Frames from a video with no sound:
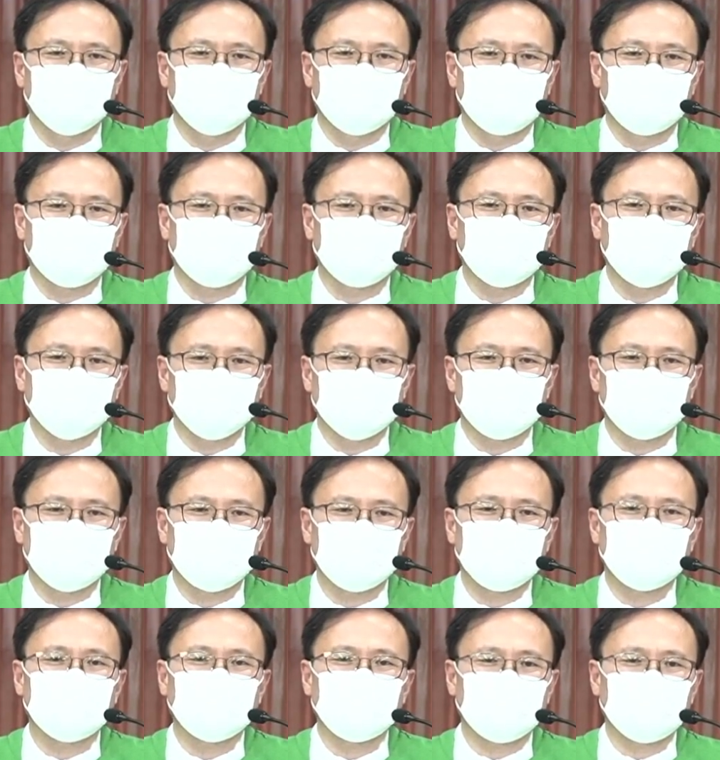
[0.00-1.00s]
그러니
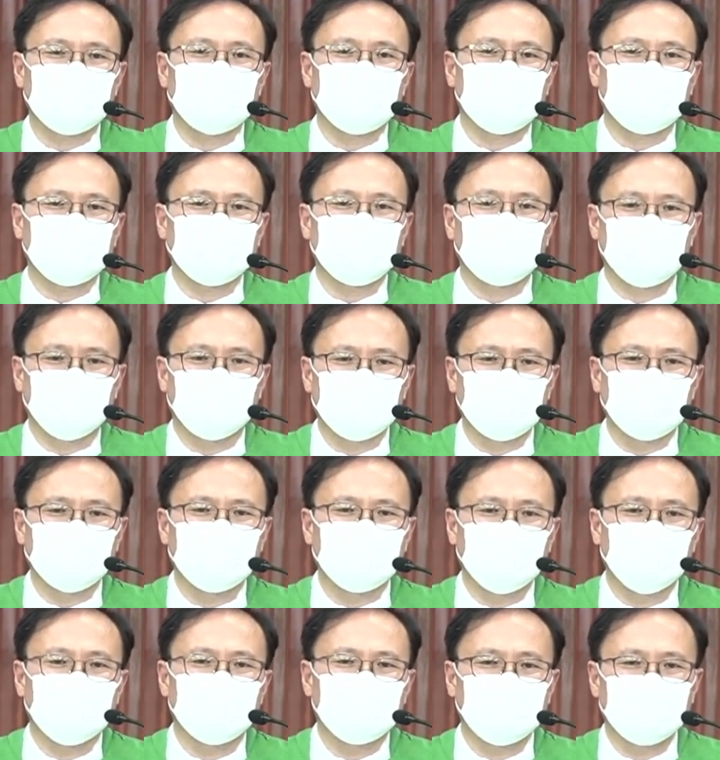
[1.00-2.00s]
세상 것으로부터 오는
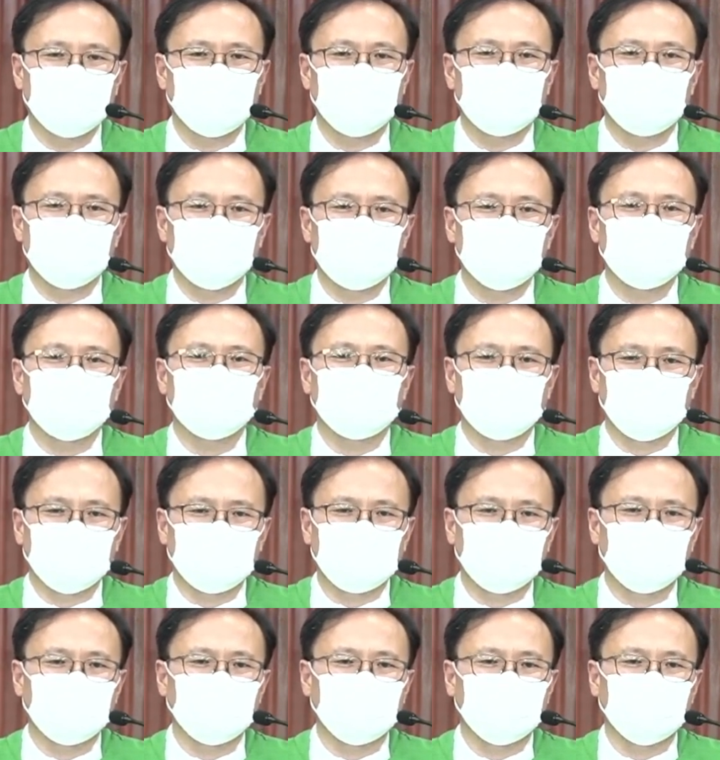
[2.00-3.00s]
위험에 대한 인식도
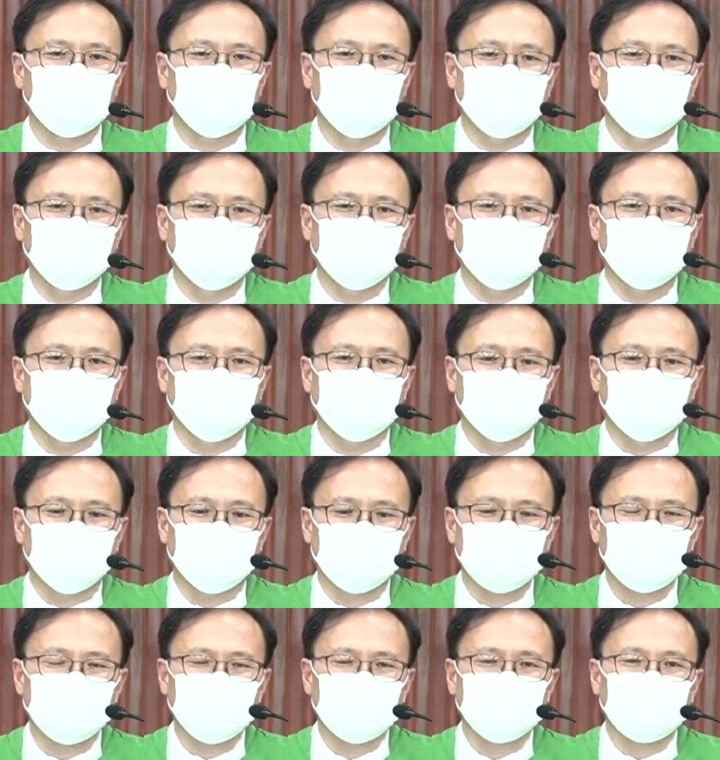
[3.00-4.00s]
없고
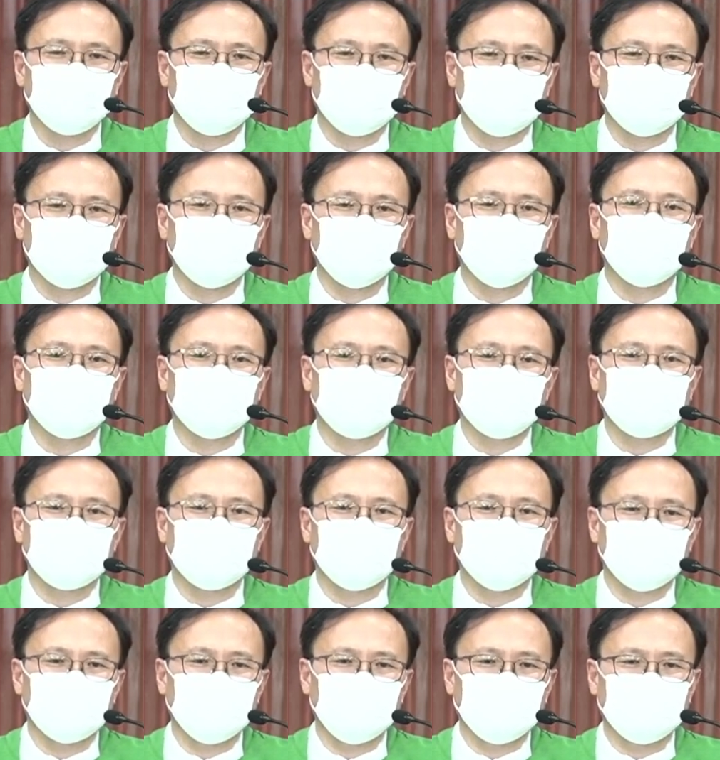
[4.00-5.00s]
하나님께로 향하는
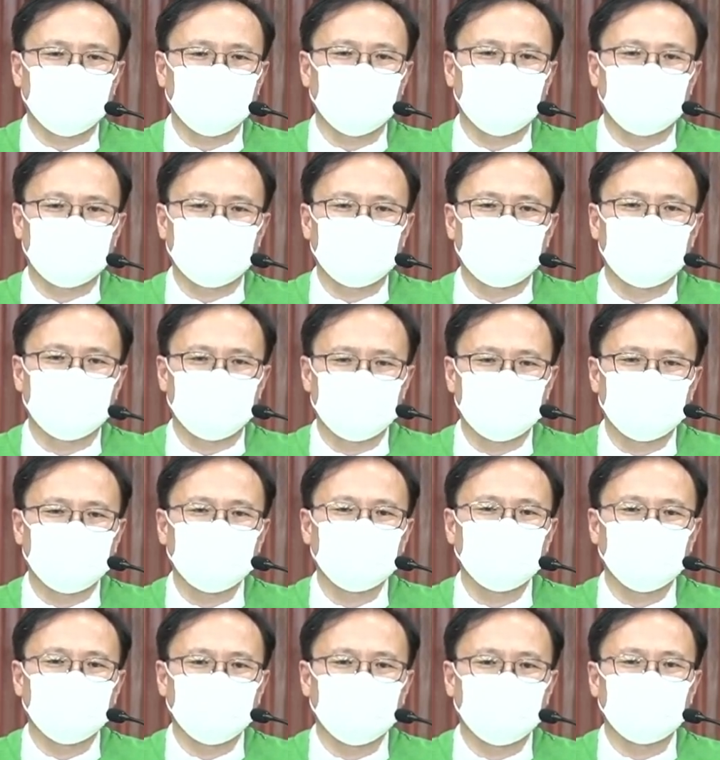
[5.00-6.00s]
삶에 대한
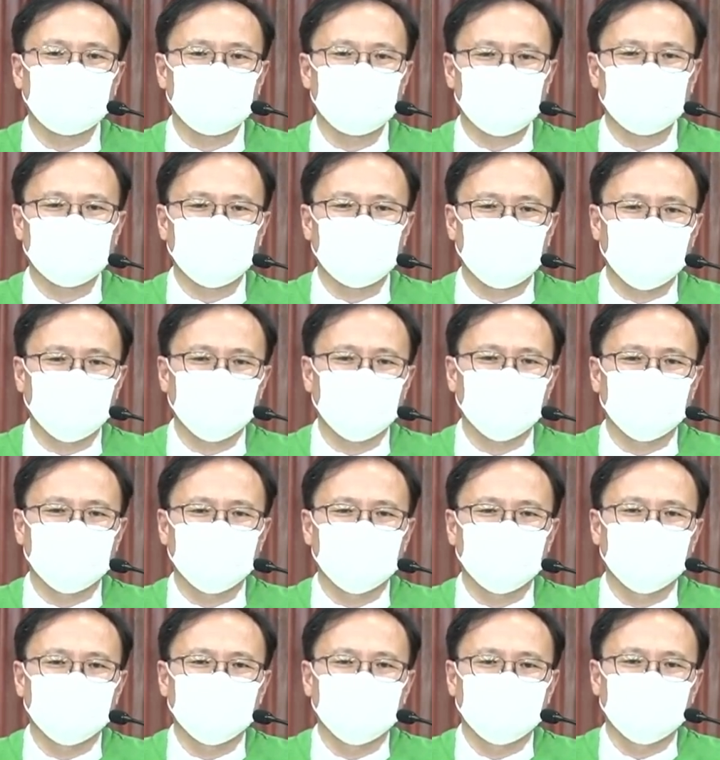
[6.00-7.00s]
기쁨도 없으니
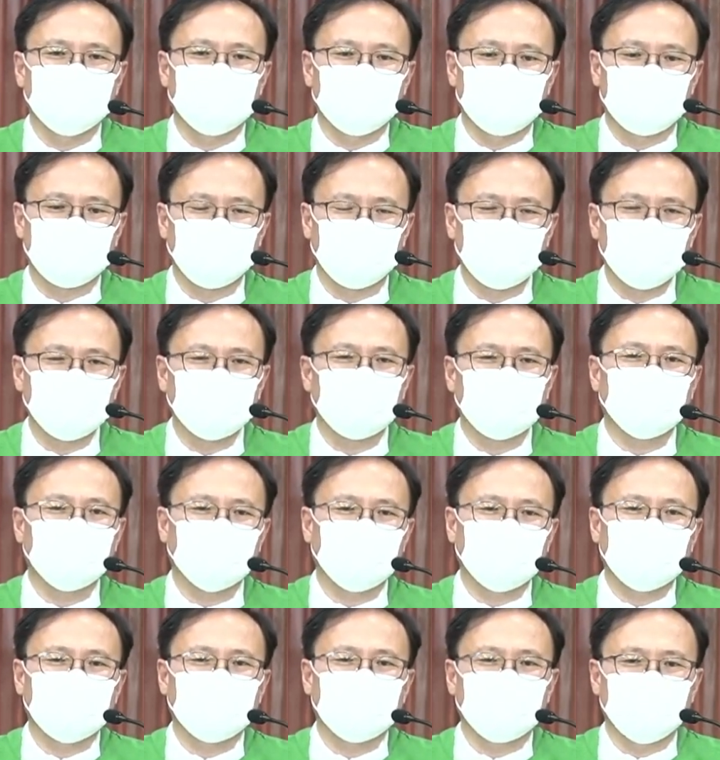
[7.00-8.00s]

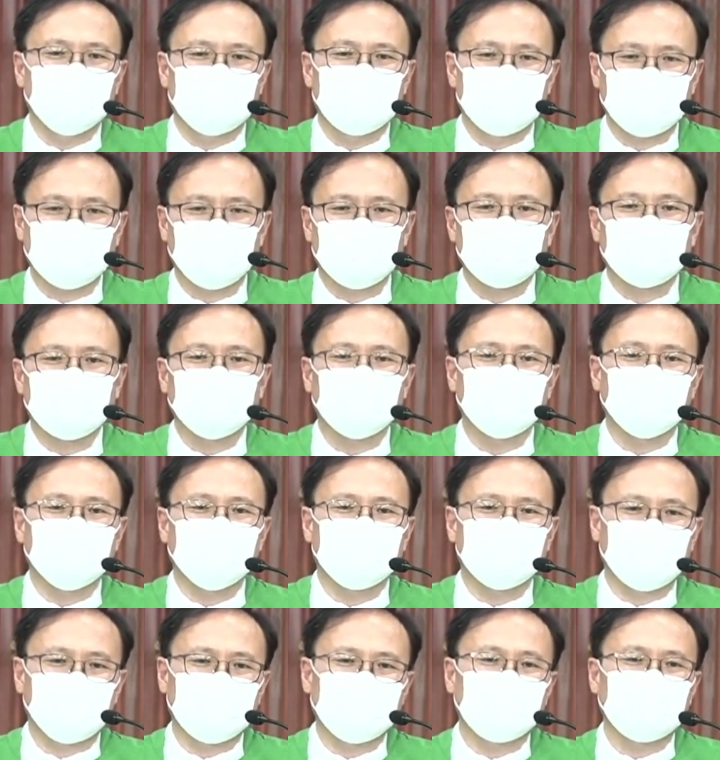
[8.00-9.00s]
졸고 자게
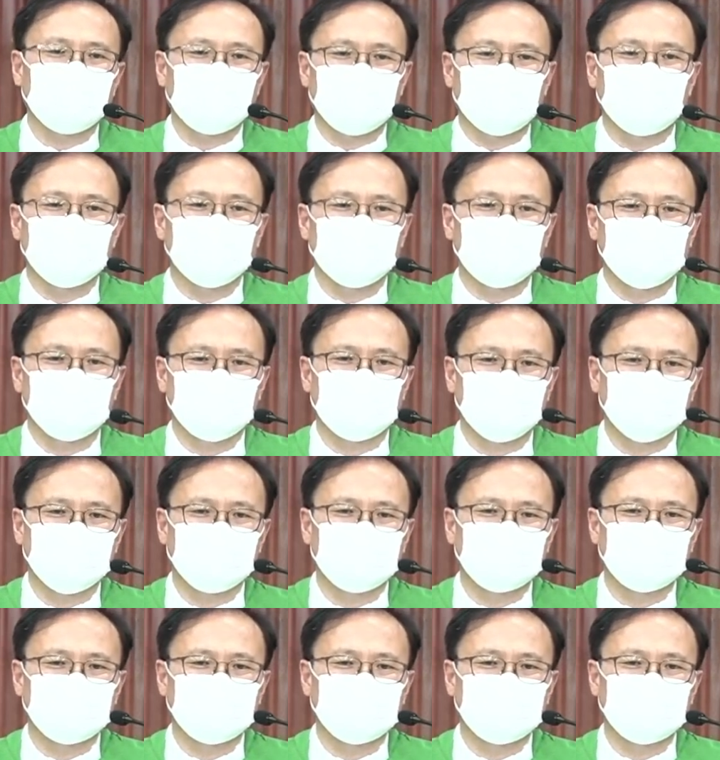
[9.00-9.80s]
마련인 것이죠.